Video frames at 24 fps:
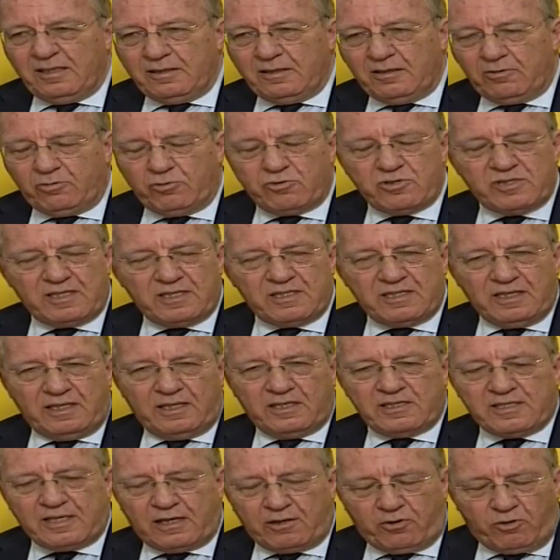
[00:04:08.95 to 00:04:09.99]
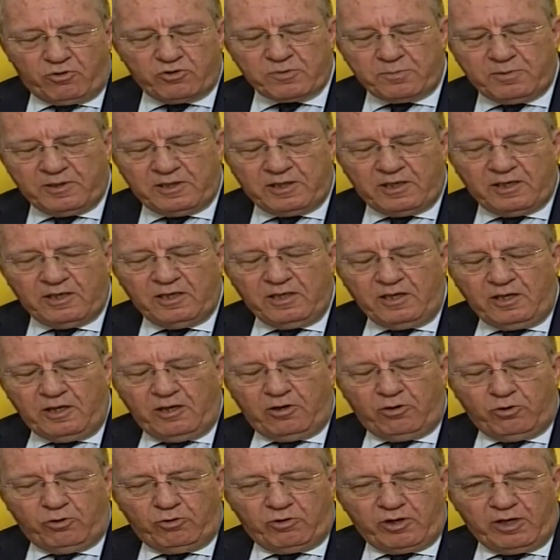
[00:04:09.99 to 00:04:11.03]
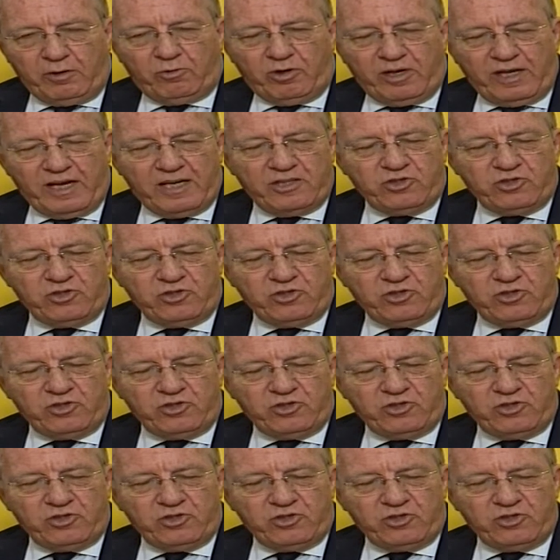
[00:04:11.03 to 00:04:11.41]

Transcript: ecco, stasera sarà ospite l'onorevole